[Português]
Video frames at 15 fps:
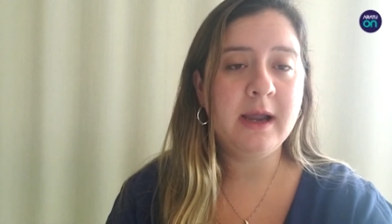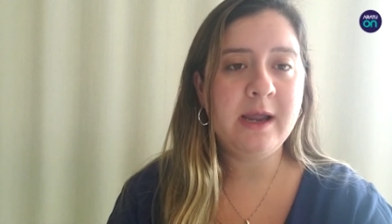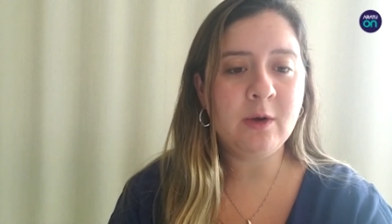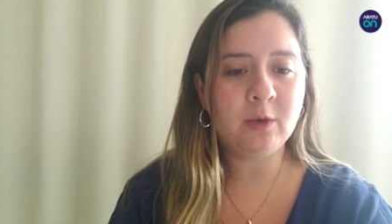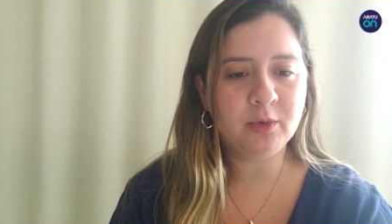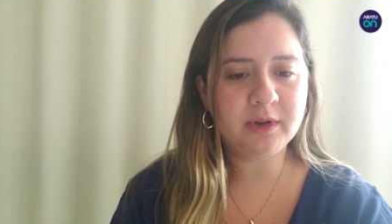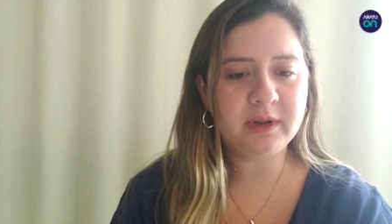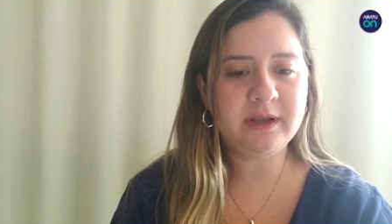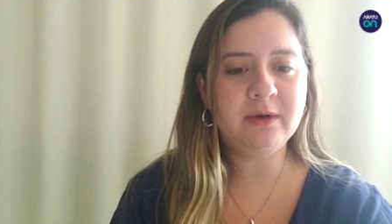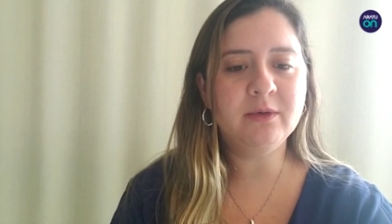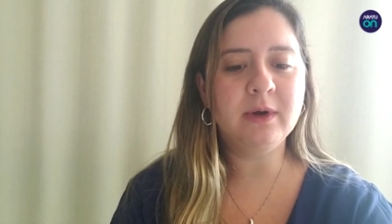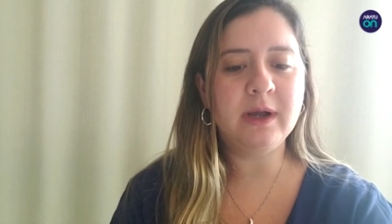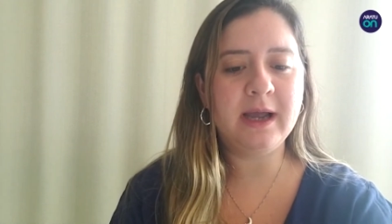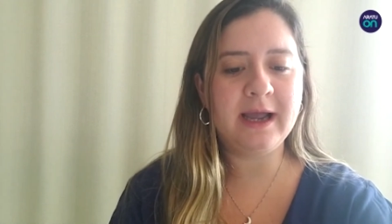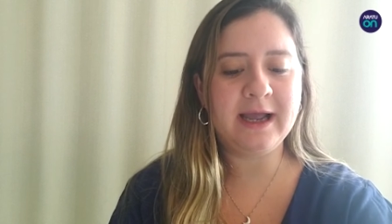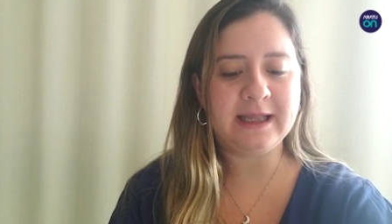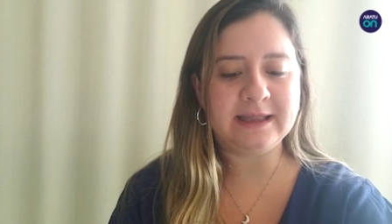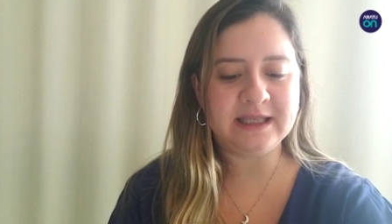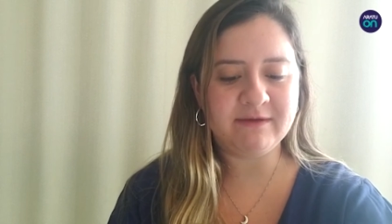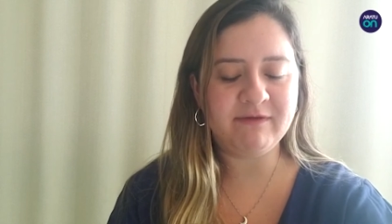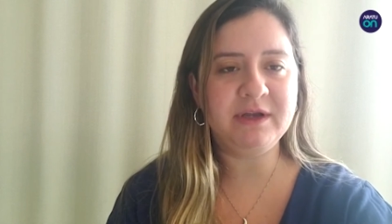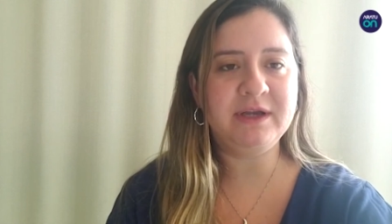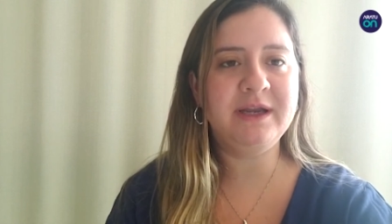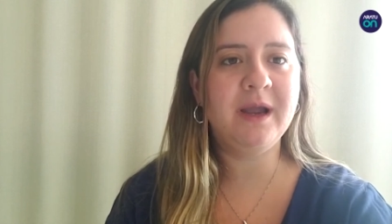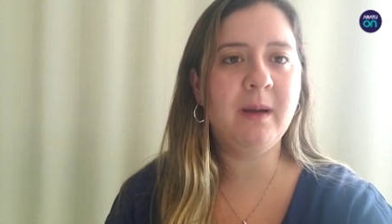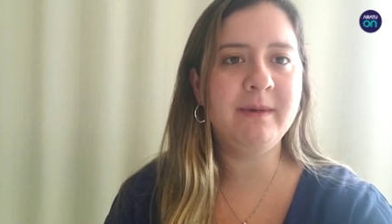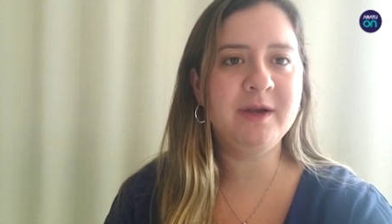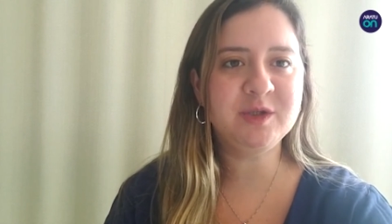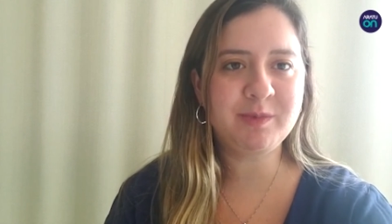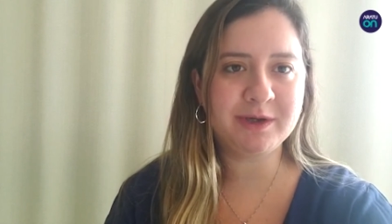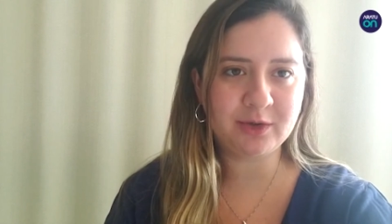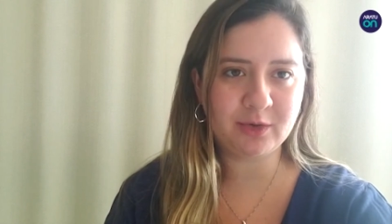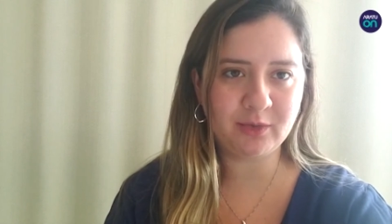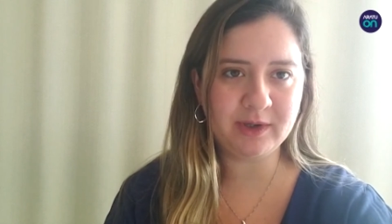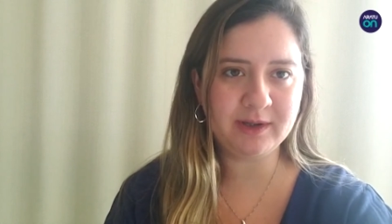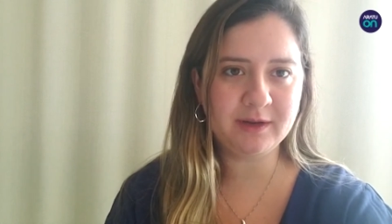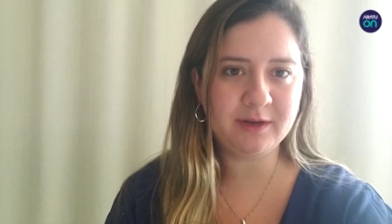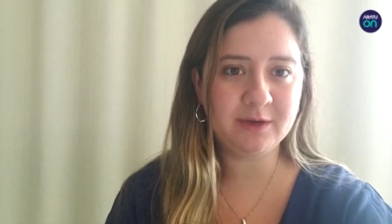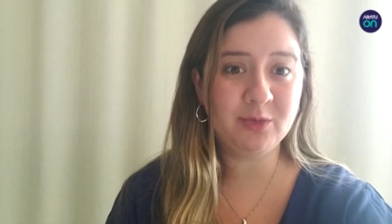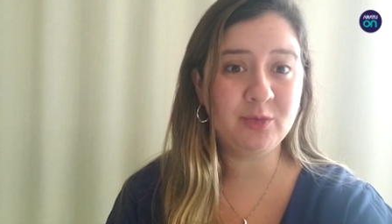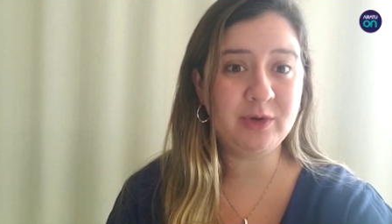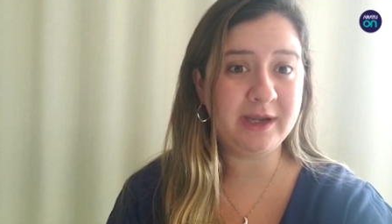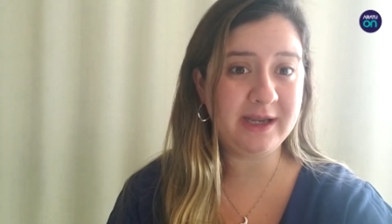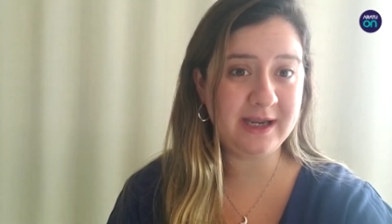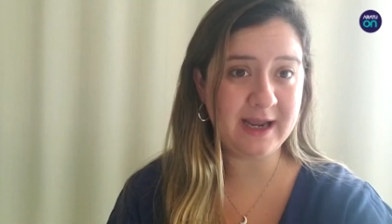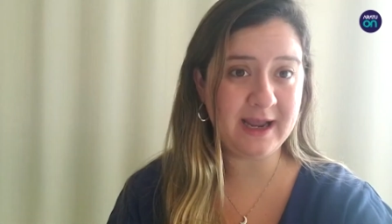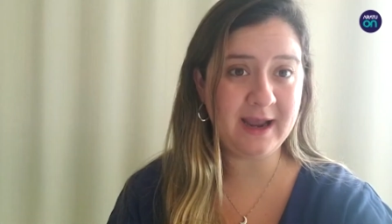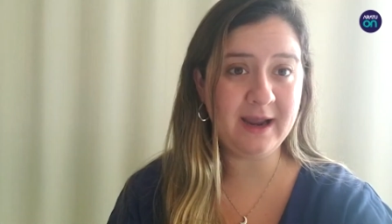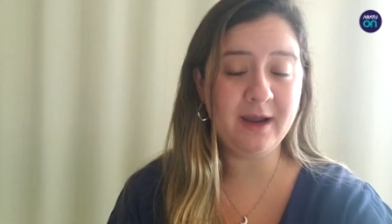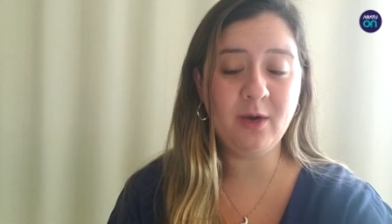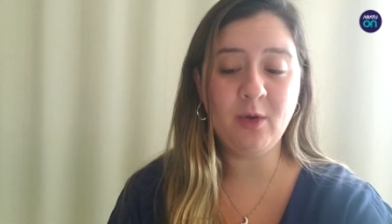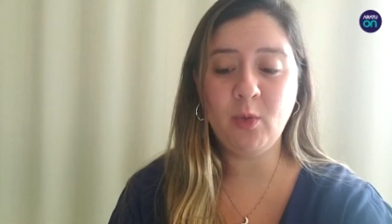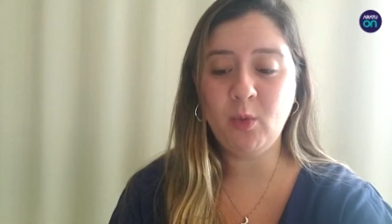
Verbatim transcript: eu consigo é, definir realmente padrões do que, que é